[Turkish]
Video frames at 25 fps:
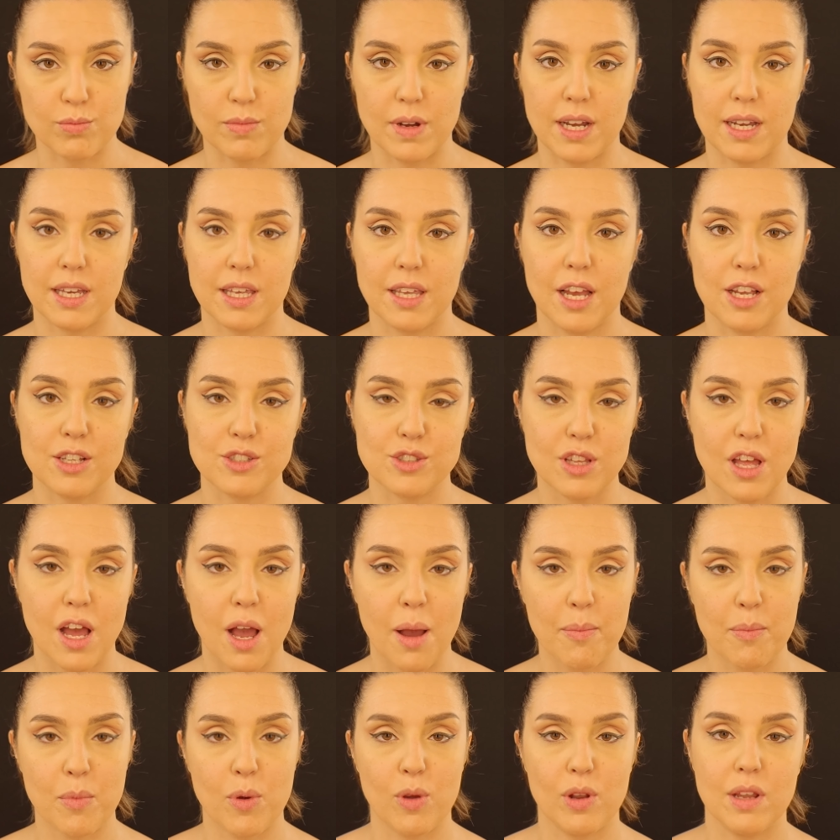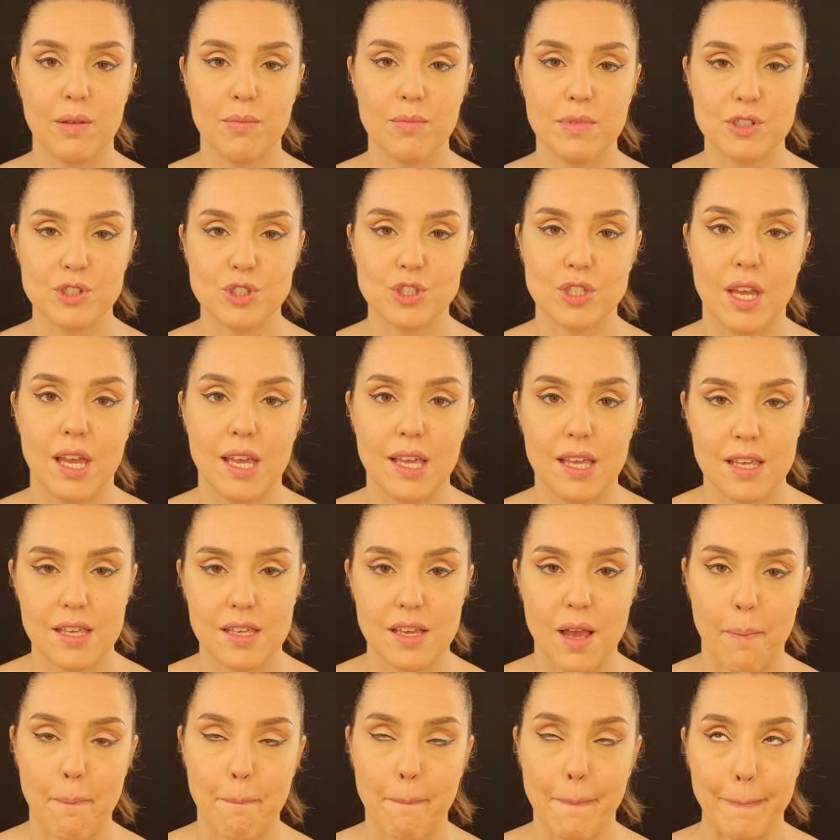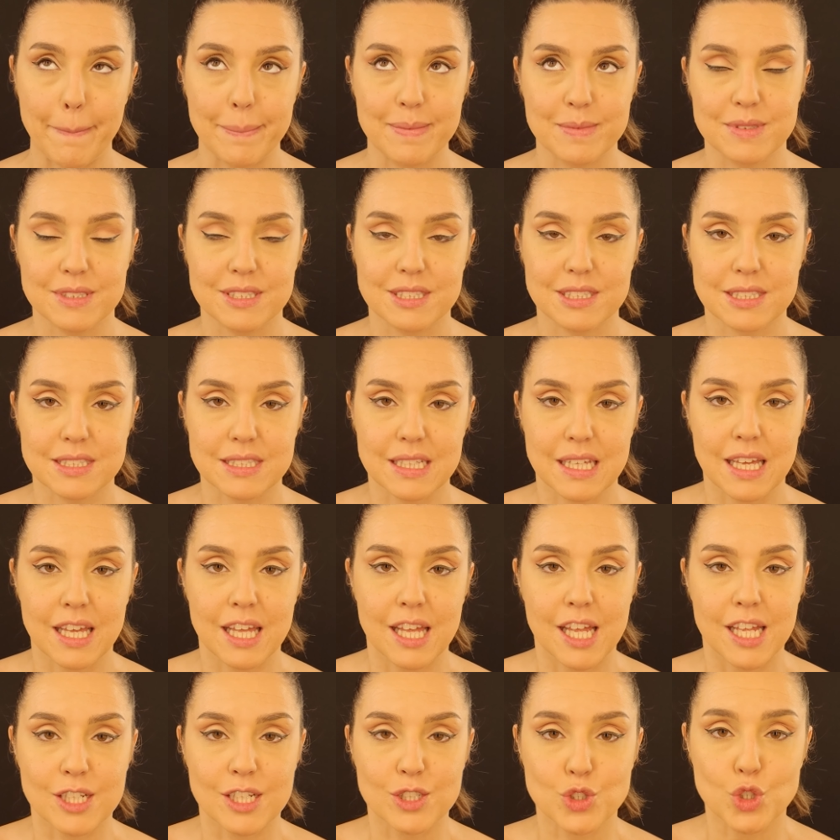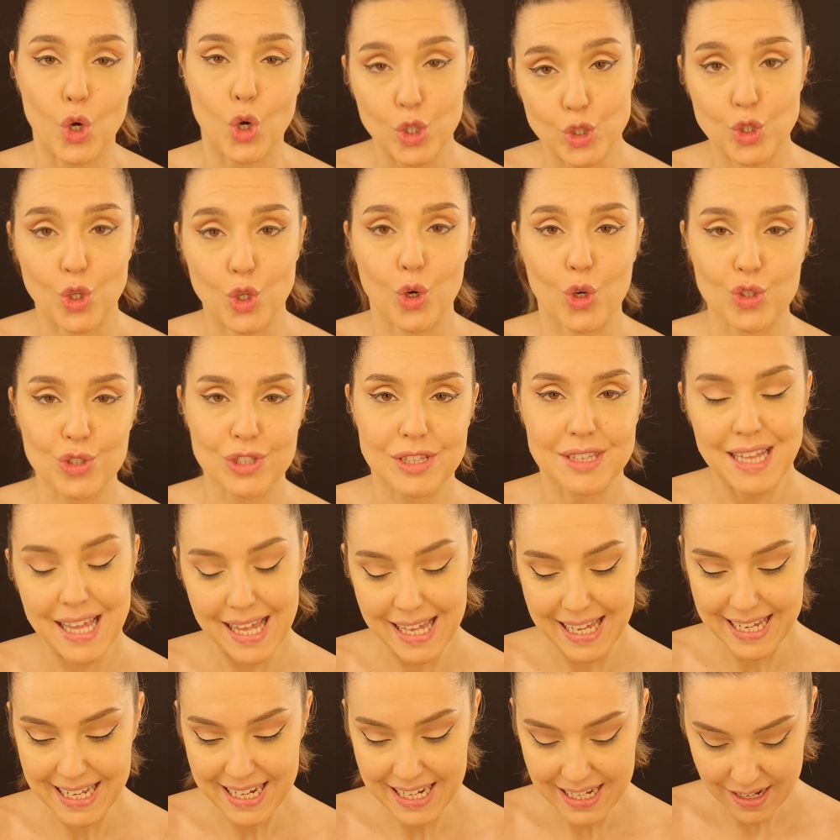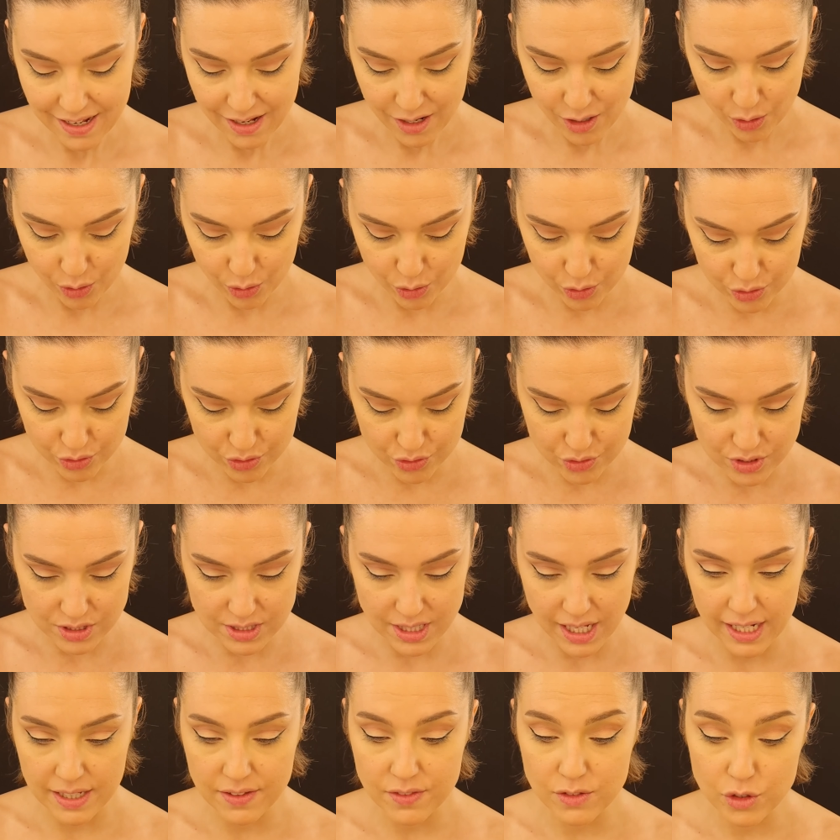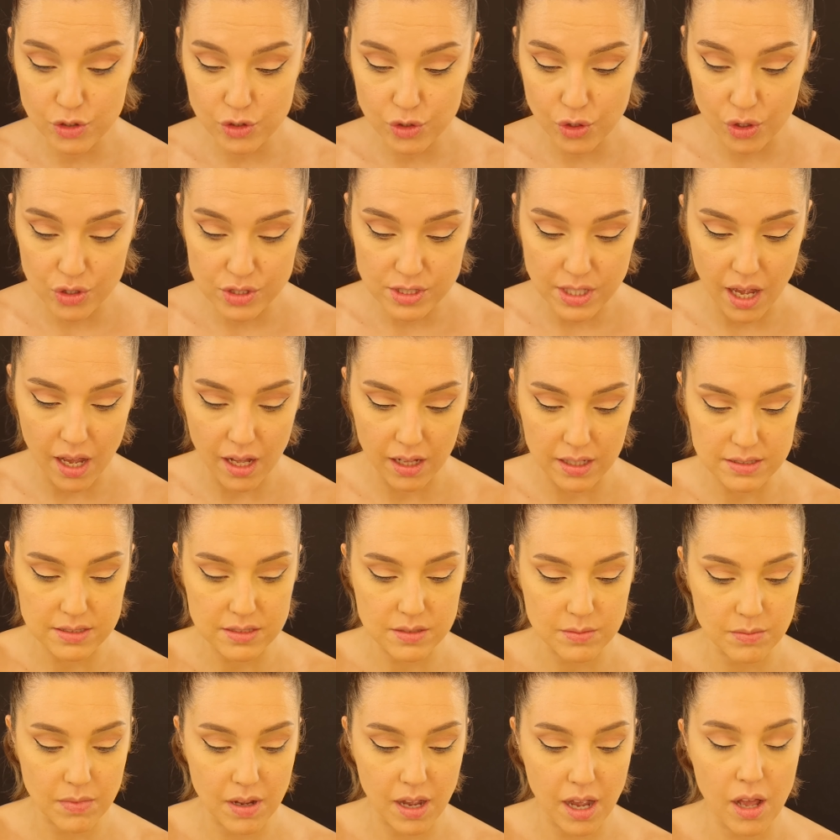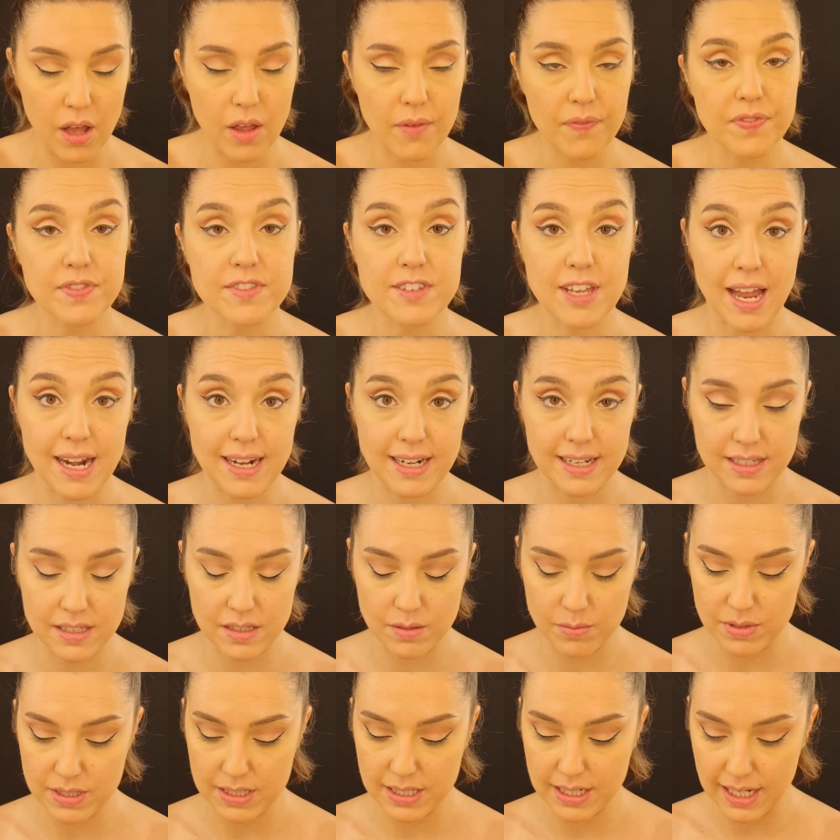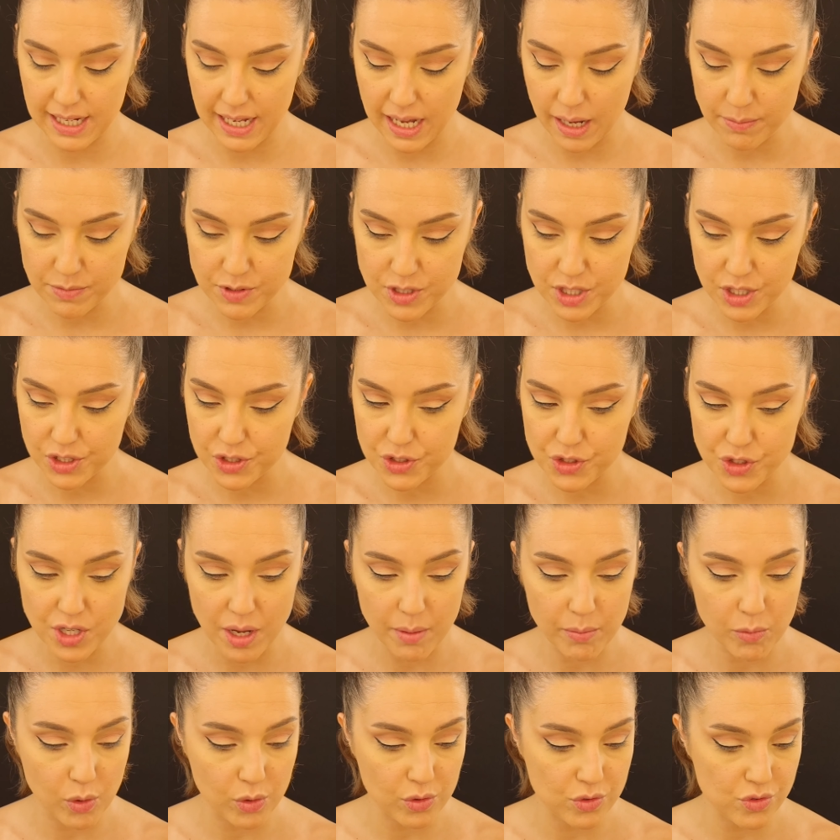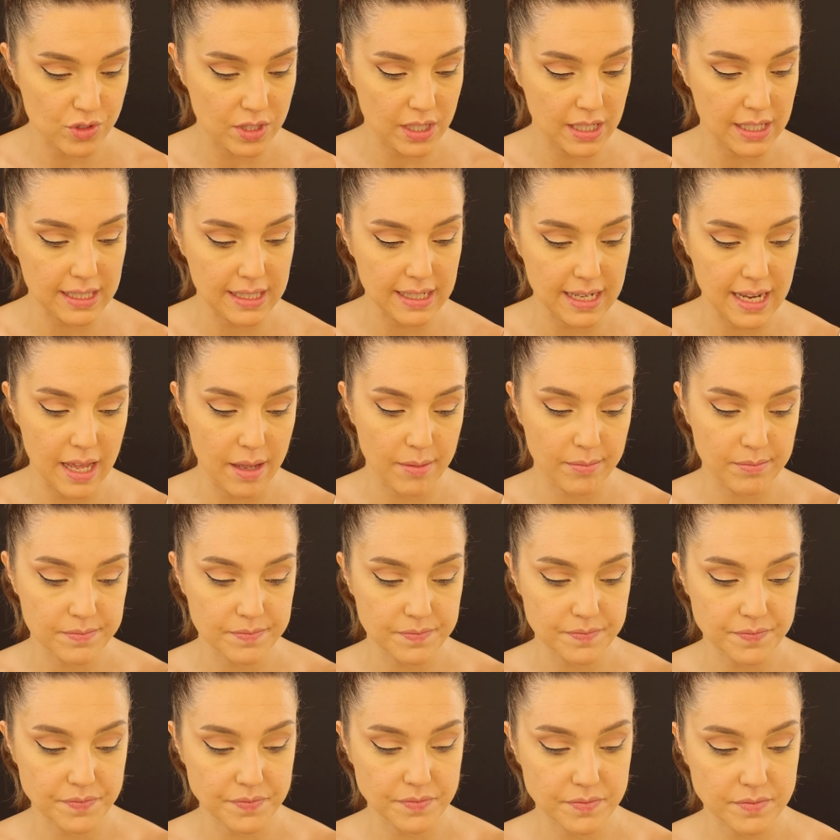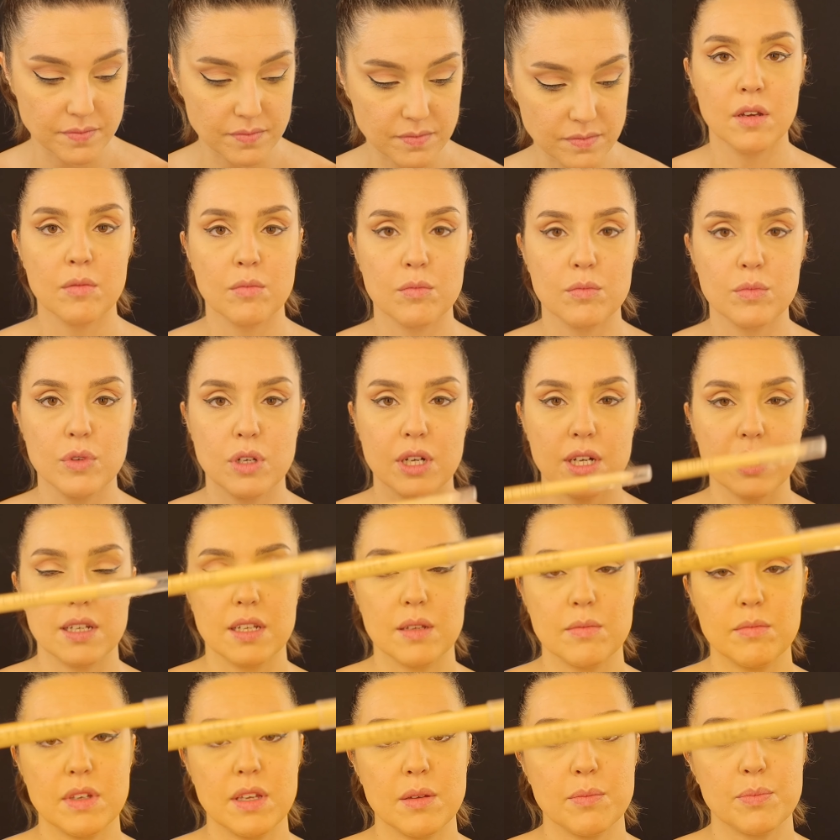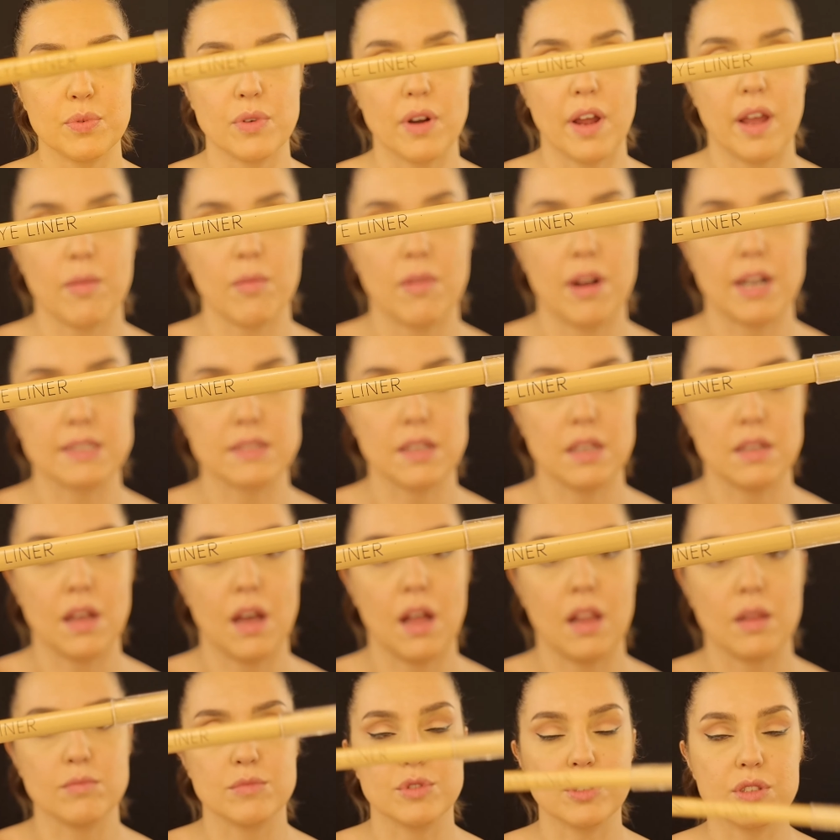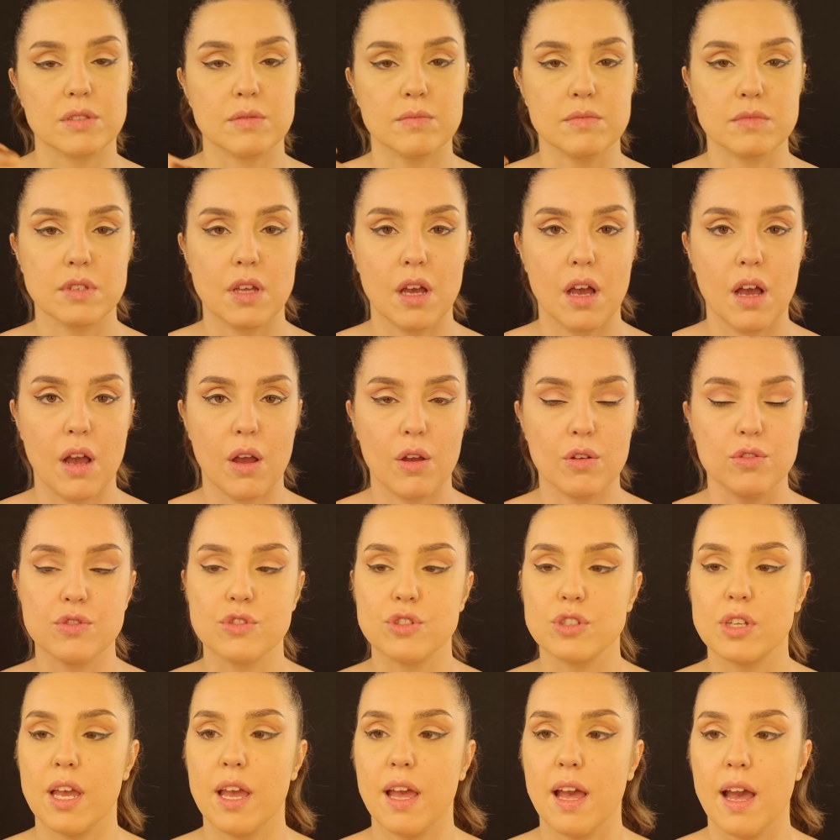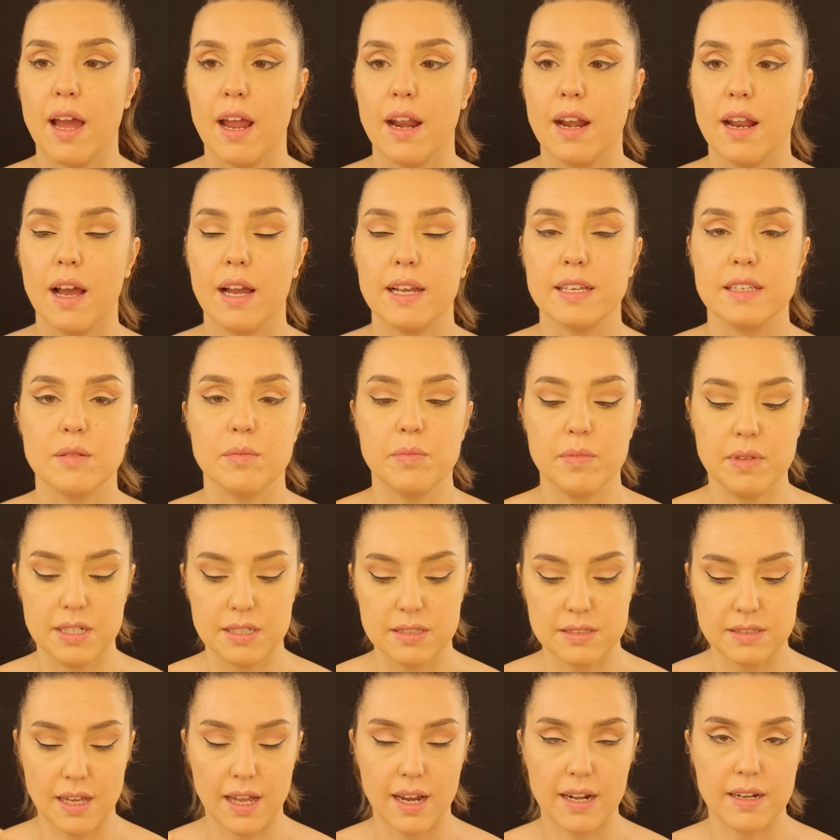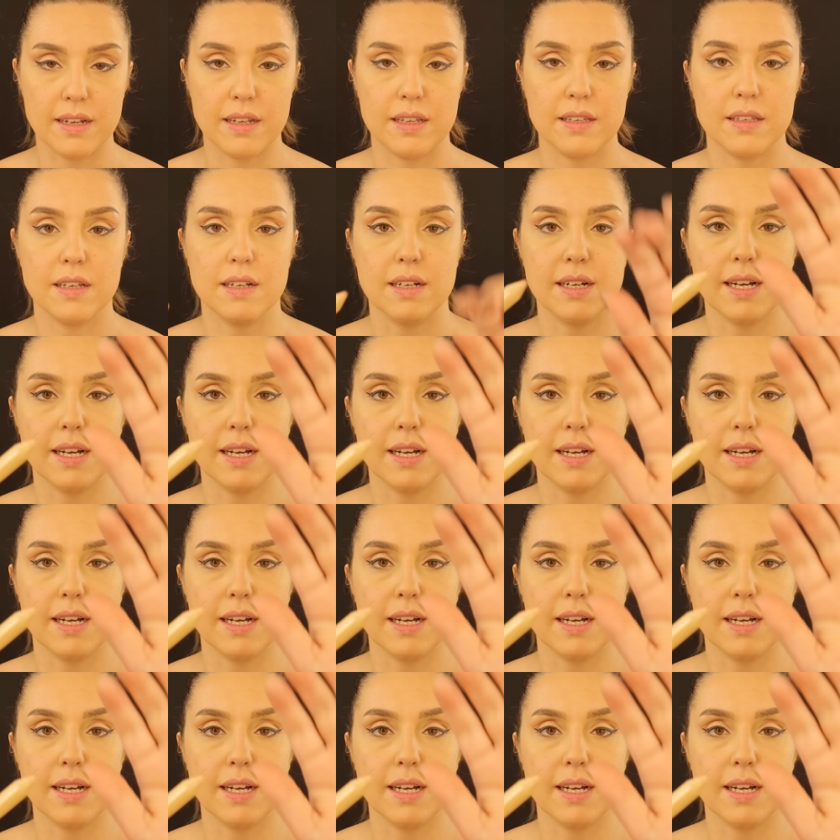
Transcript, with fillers: makyajda böyle bir şey yapmamız çok doğru değil. O yüzden göz altıma ten rengi bir kalem çekeceğim öncelikle. Bu kalemi Primark'tan almıştım. Daha önce herhangi bir ten rengi